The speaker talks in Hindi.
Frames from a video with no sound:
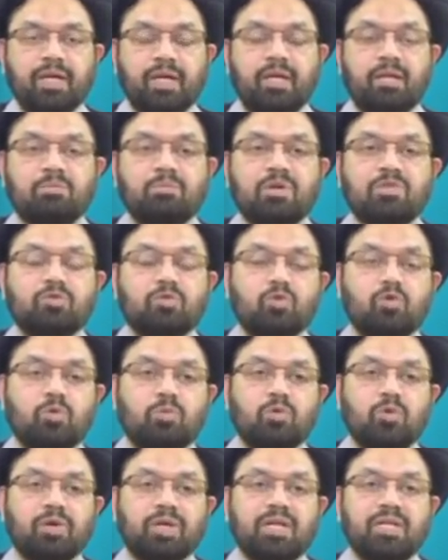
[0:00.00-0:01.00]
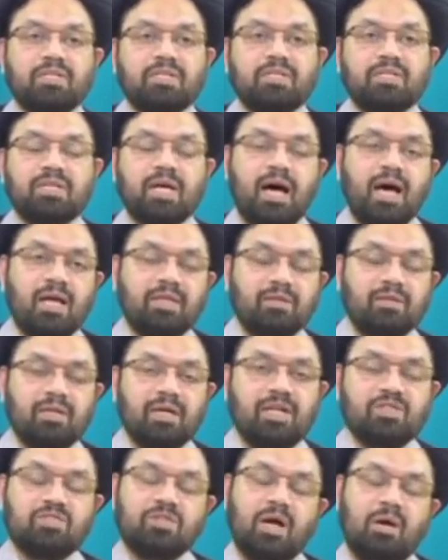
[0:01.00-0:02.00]
इन मज़लूमों के
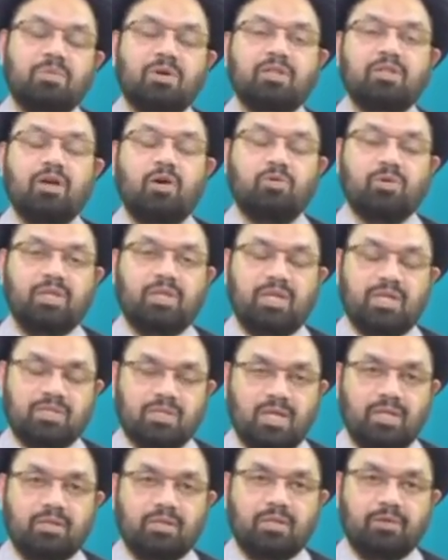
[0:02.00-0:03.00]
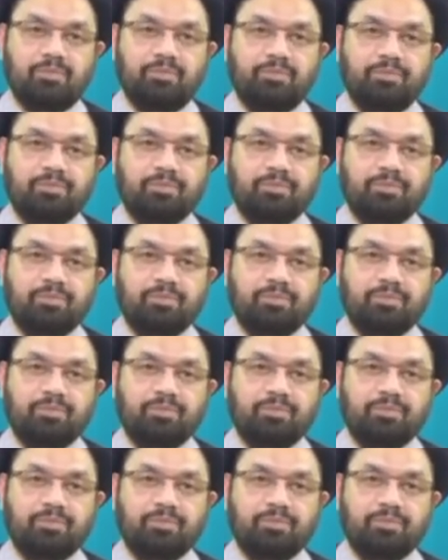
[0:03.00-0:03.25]
साथ अच्छा बर्ताव किया जाता